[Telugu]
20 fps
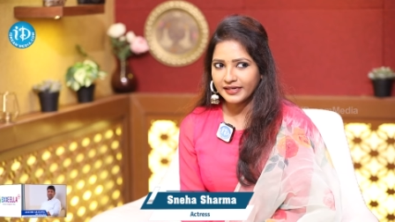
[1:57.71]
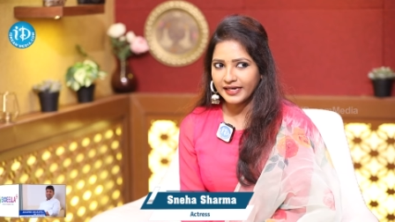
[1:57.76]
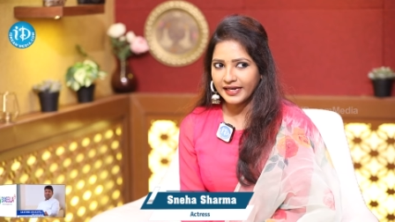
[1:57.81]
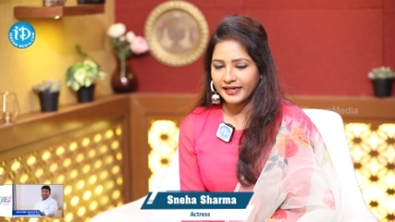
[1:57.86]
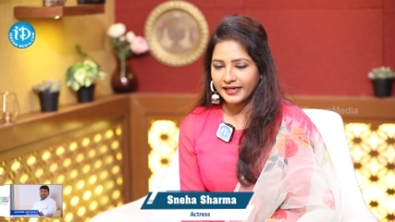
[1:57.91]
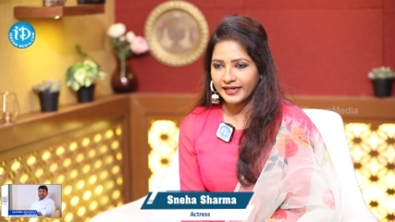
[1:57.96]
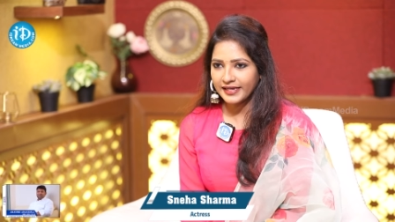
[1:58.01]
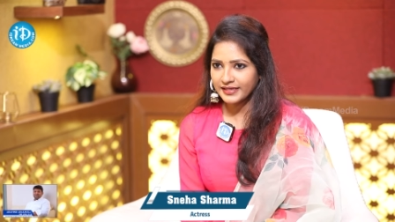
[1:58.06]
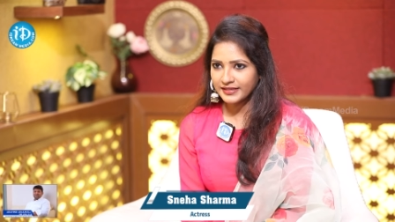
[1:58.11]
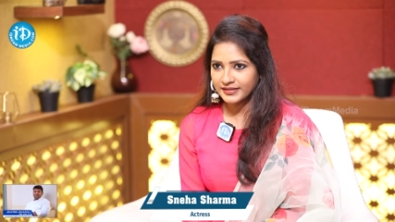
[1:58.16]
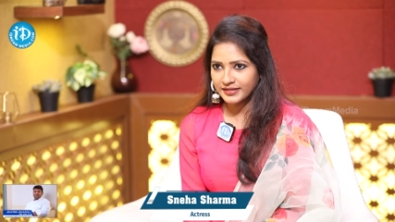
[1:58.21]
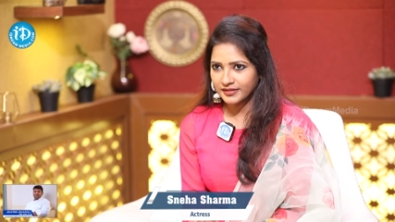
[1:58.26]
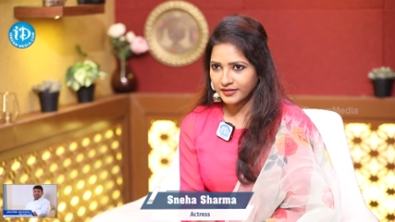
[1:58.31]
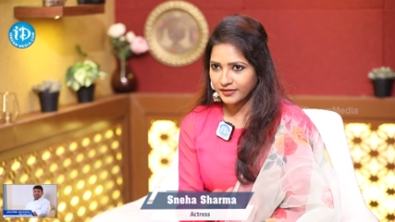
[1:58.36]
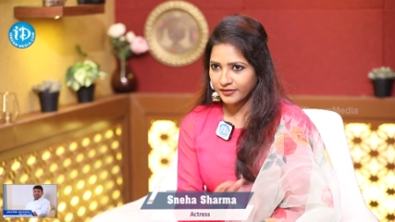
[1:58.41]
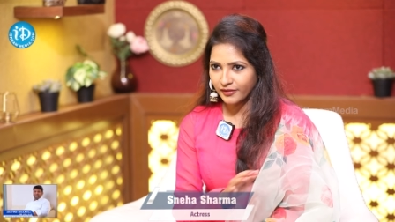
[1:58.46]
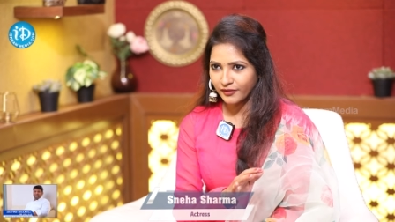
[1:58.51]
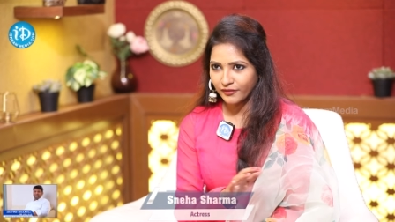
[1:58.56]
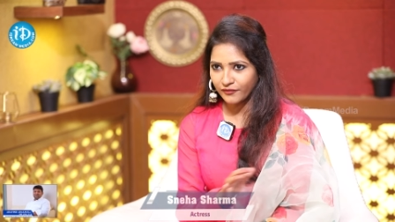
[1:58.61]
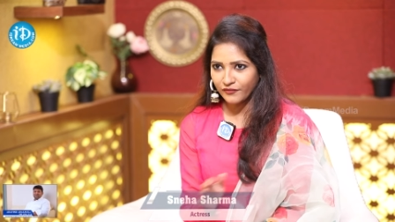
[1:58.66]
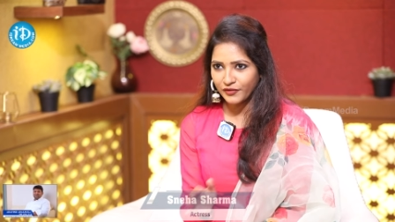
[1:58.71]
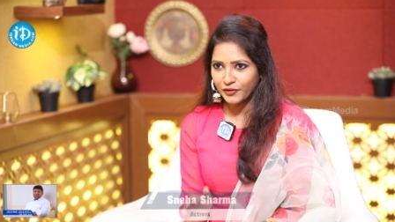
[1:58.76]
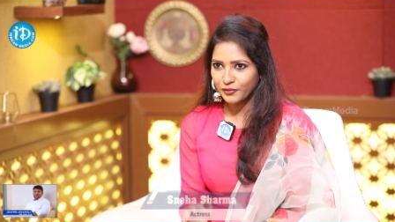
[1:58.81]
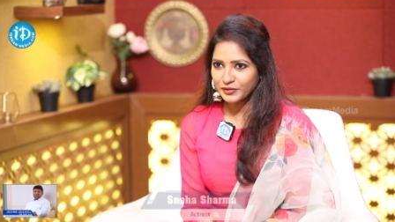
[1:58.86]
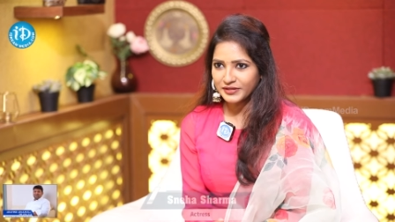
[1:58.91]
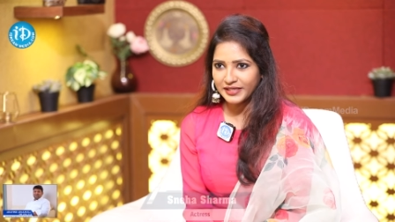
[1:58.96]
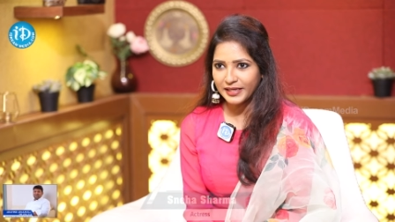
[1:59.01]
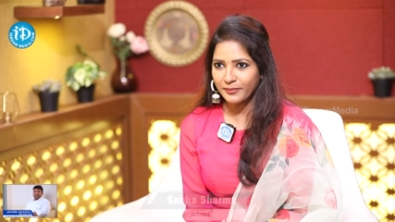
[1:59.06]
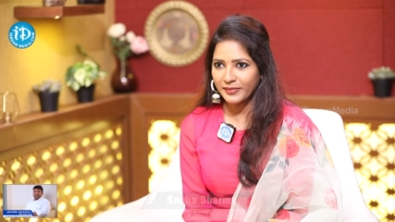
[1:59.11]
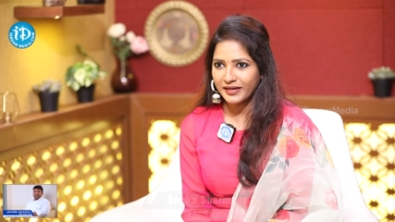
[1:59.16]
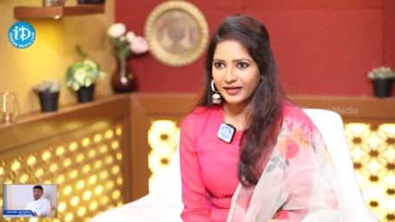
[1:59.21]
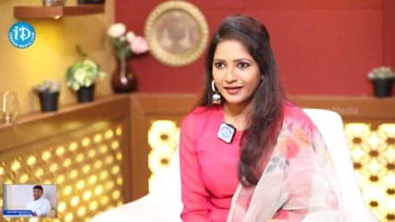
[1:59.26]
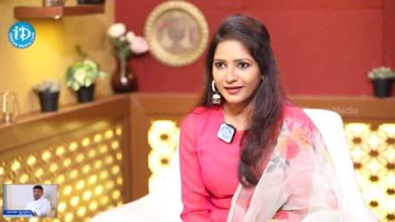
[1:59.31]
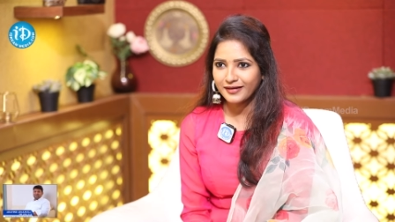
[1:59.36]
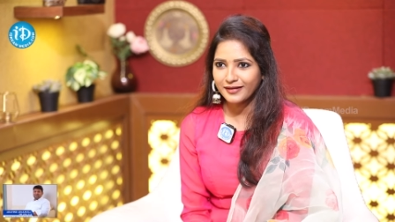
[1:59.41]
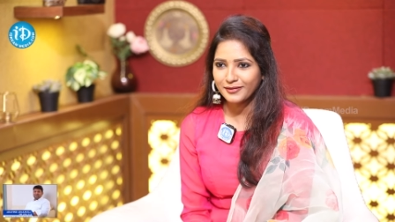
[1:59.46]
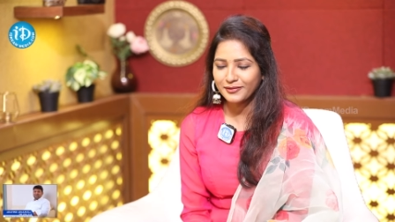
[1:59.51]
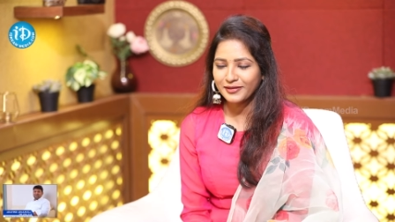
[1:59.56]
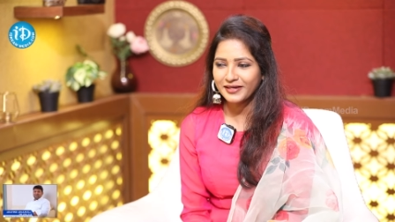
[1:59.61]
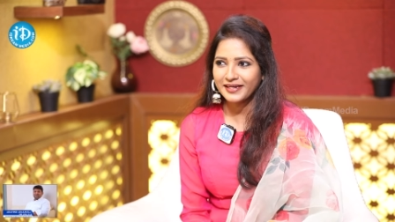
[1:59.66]
టెన్ డేస్ వ్యూస్ ఏం
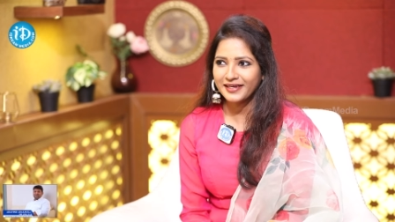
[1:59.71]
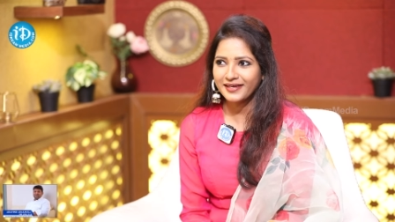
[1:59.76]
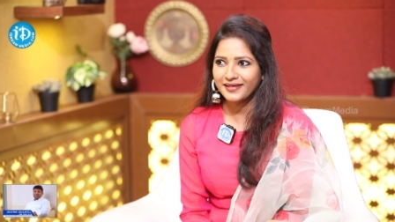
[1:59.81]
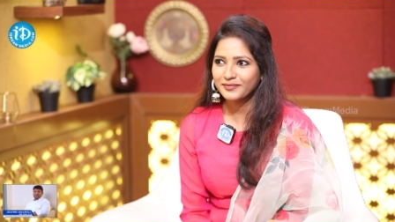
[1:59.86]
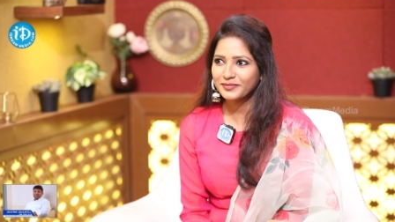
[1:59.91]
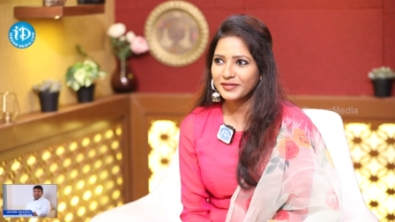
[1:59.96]
వెళ్ళలేదు అరే